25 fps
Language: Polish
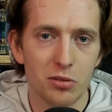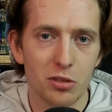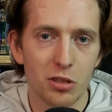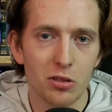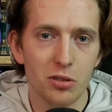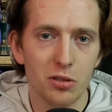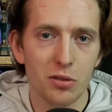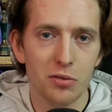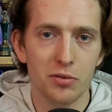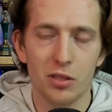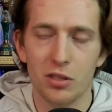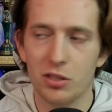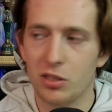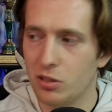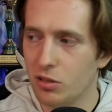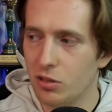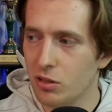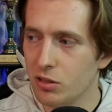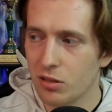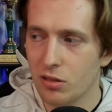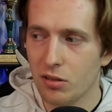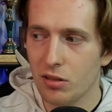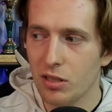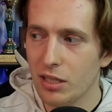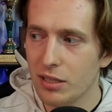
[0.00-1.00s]
Co to wnosi? To
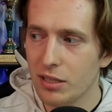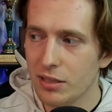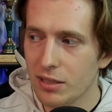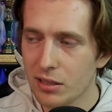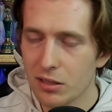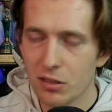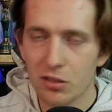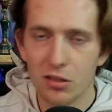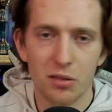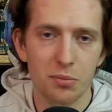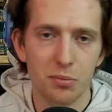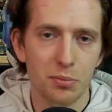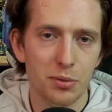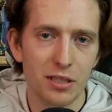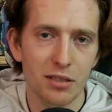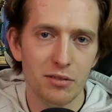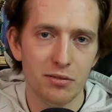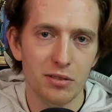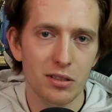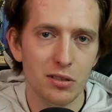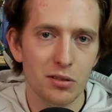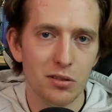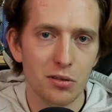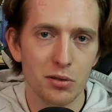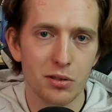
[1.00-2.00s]
jest kolejna tylko opinia
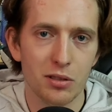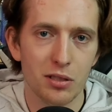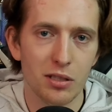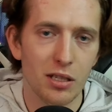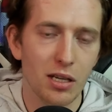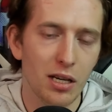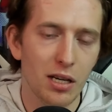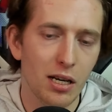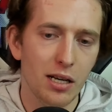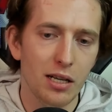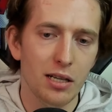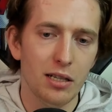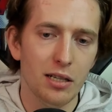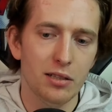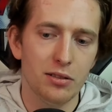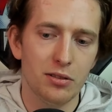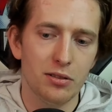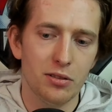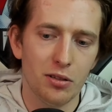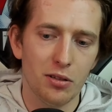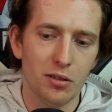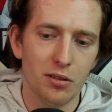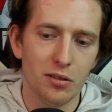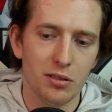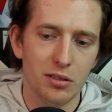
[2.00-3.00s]
w dyskusji.
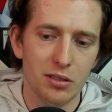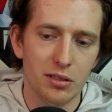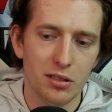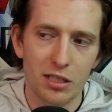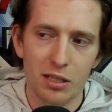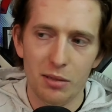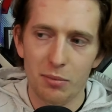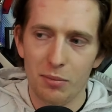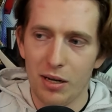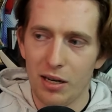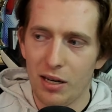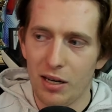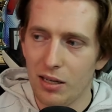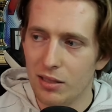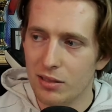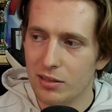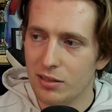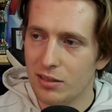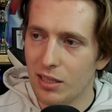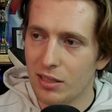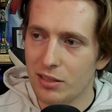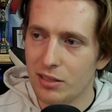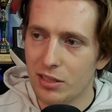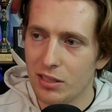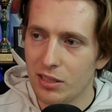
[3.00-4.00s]
To nie ma
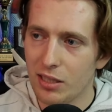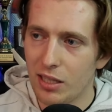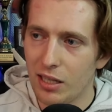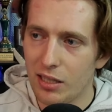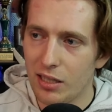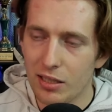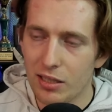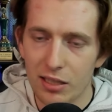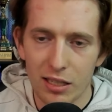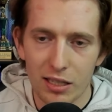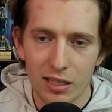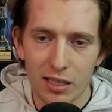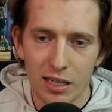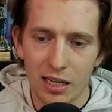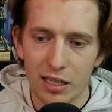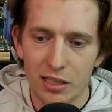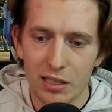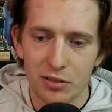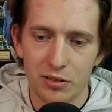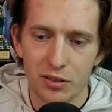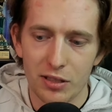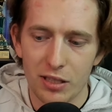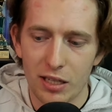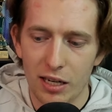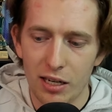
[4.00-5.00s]
znaczenia, ile
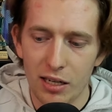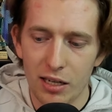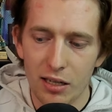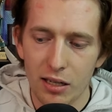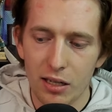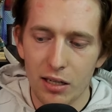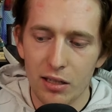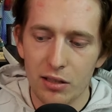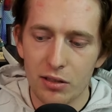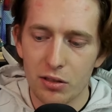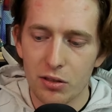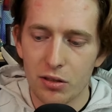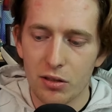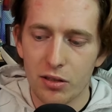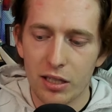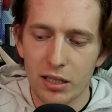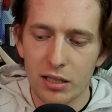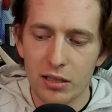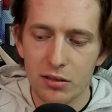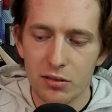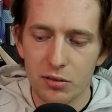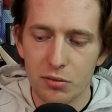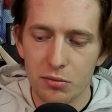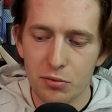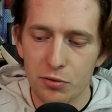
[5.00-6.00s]
grałeś w grę, tylko
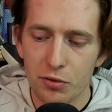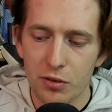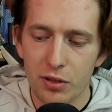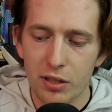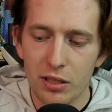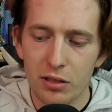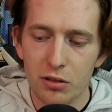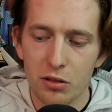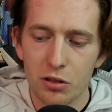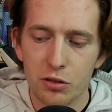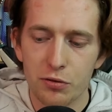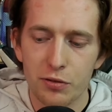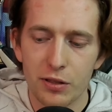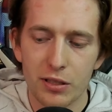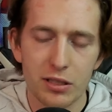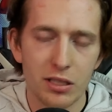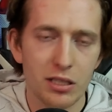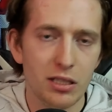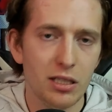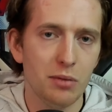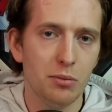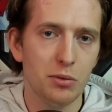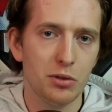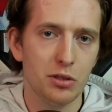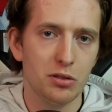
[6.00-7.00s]
jakie są twoje
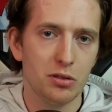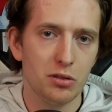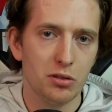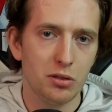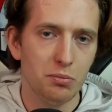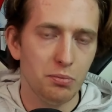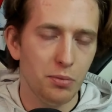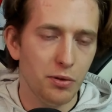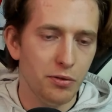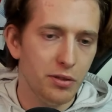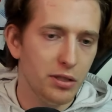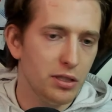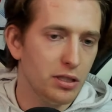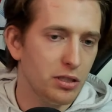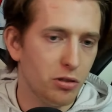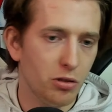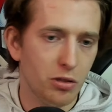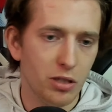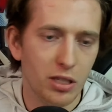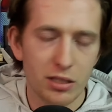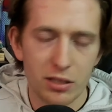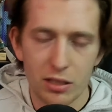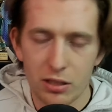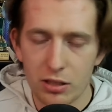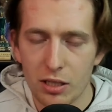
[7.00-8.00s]
doświadczenia, możesz o tym powiedzieć.
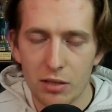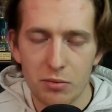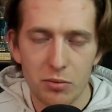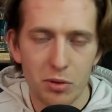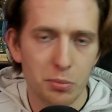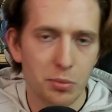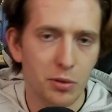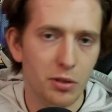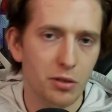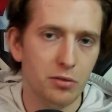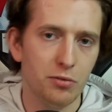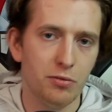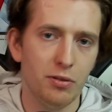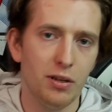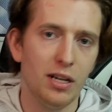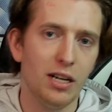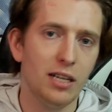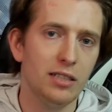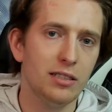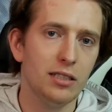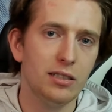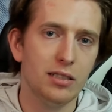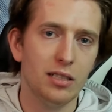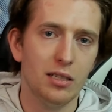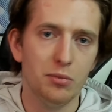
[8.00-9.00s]
O, ja zacząłem dopiero dwa
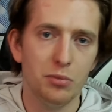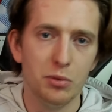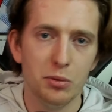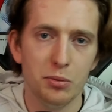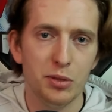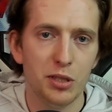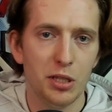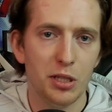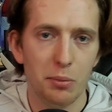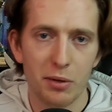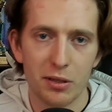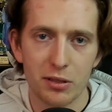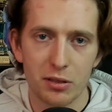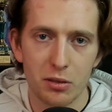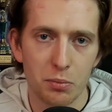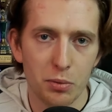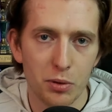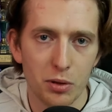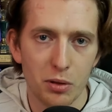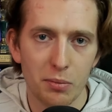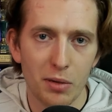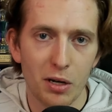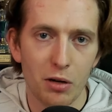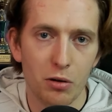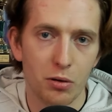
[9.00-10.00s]
lata temu i mi się bardzo
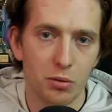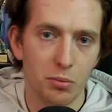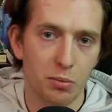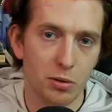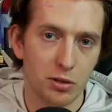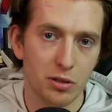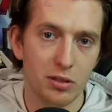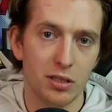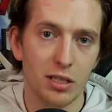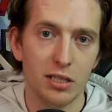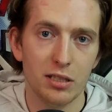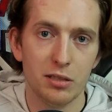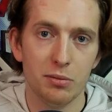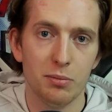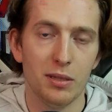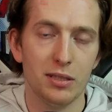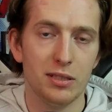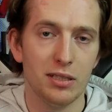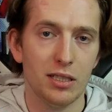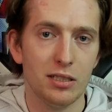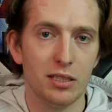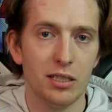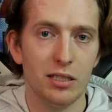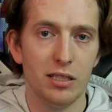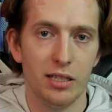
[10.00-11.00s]
podobało, bo to też ma
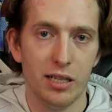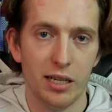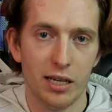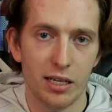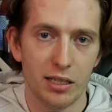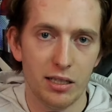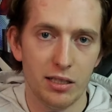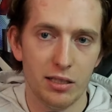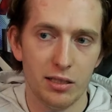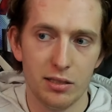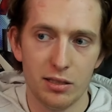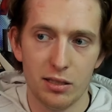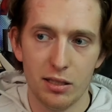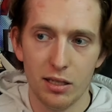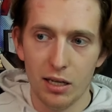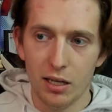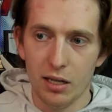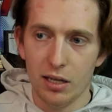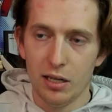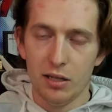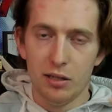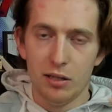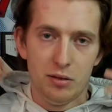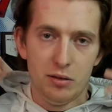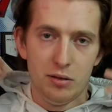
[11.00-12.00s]
znaczenie, jaki jest...
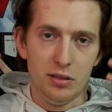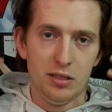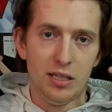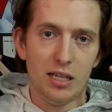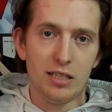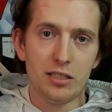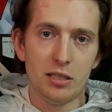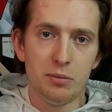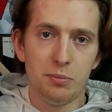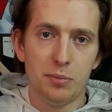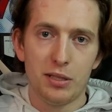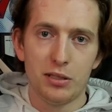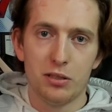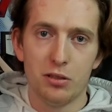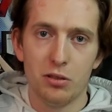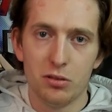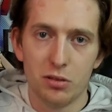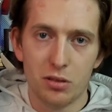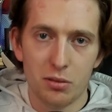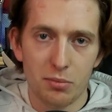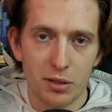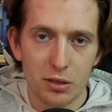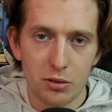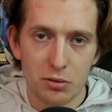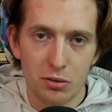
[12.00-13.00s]
Inaczej patrzy
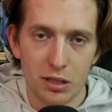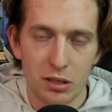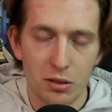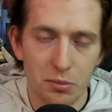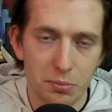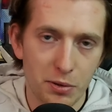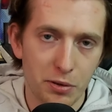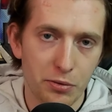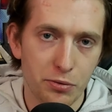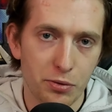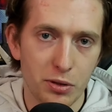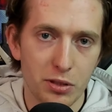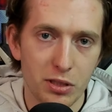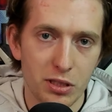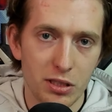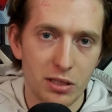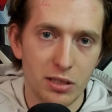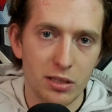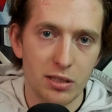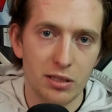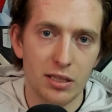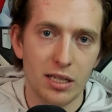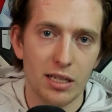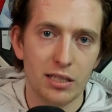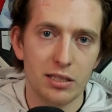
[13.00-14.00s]
osoba, która dopiero wchodzi,
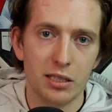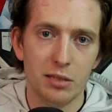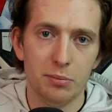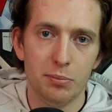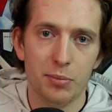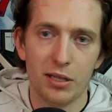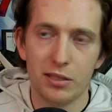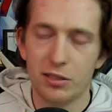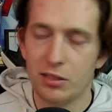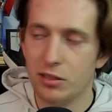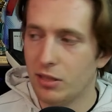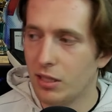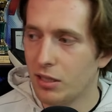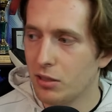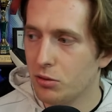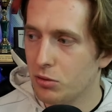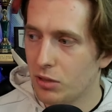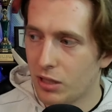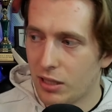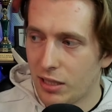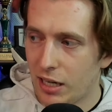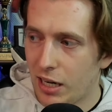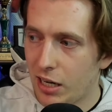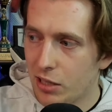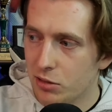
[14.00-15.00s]
inaczej patrzy ta,
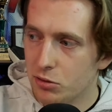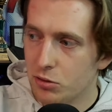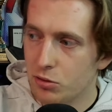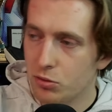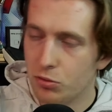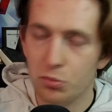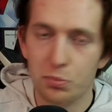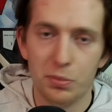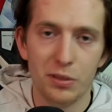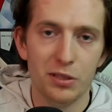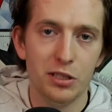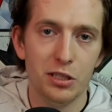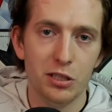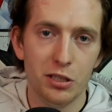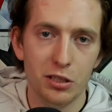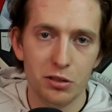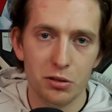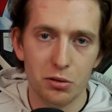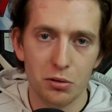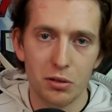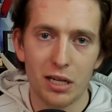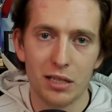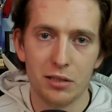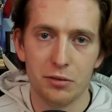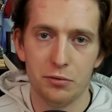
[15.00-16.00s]
która gra od
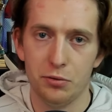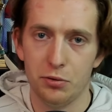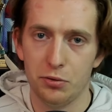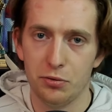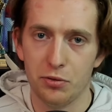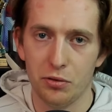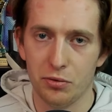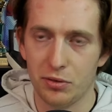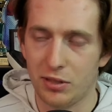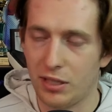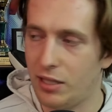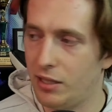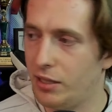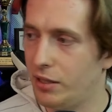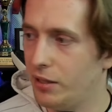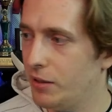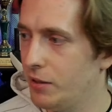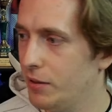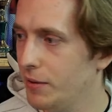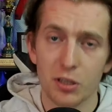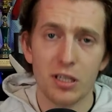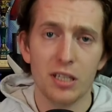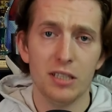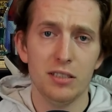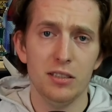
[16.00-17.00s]
150 lat już w tą serię.
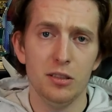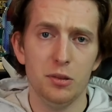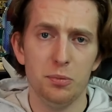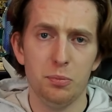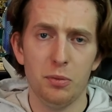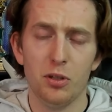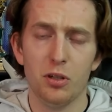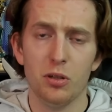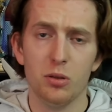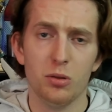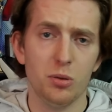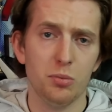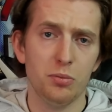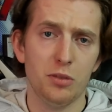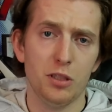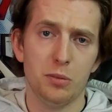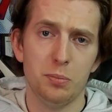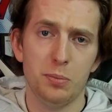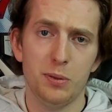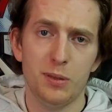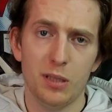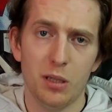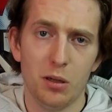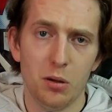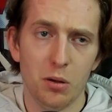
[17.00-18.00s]
Przy okazji sporo osób też
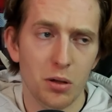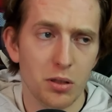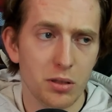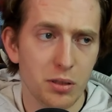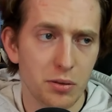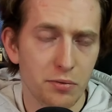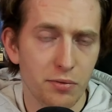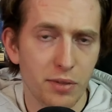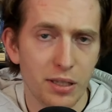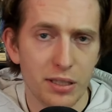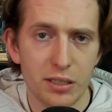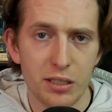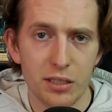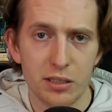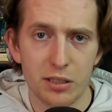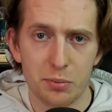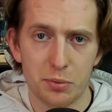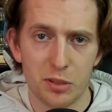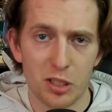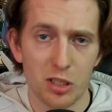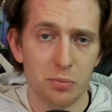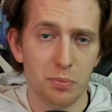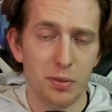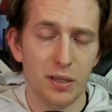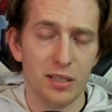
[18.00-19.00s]
pisało o tym właśnie, że
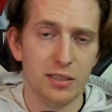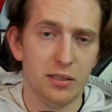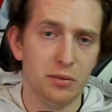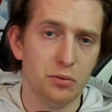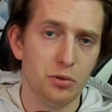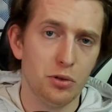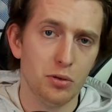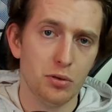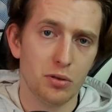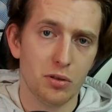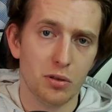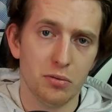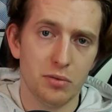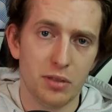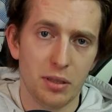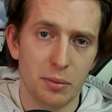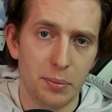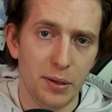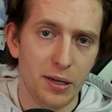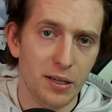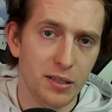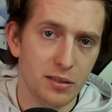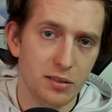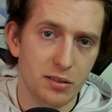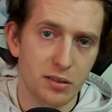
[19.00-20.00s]
przed PSM 6 te
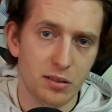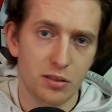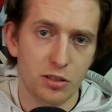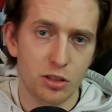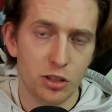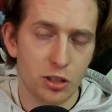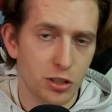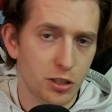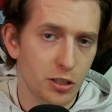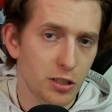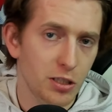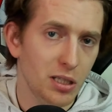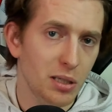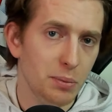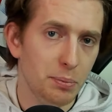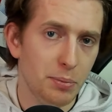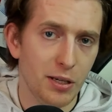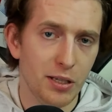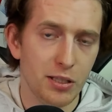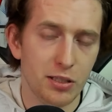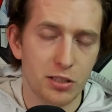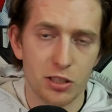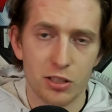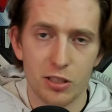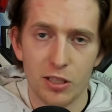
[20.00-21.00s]
PS3,
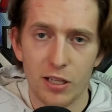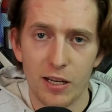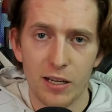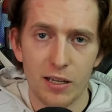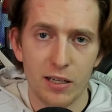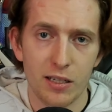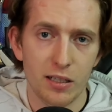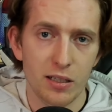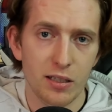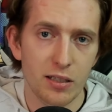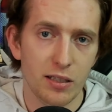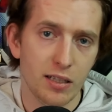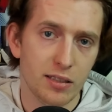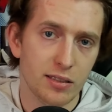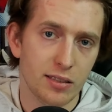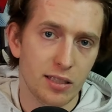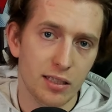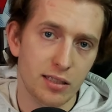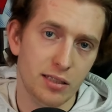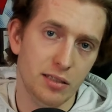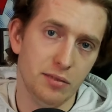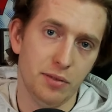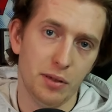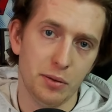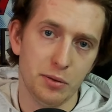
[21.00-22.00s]
PS4 i
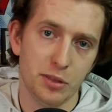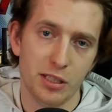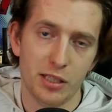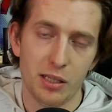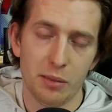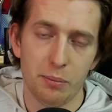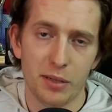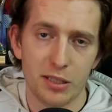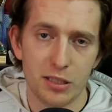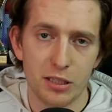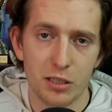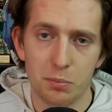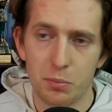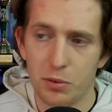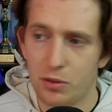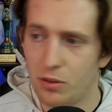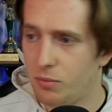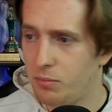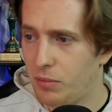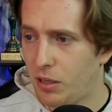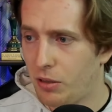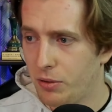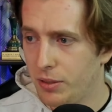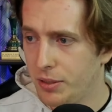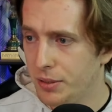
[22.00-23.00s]
SS-y wam się najbardziej
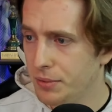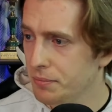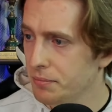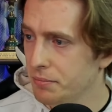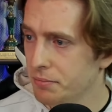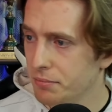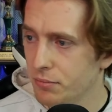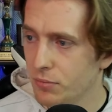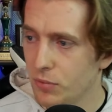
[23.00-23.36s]
podobały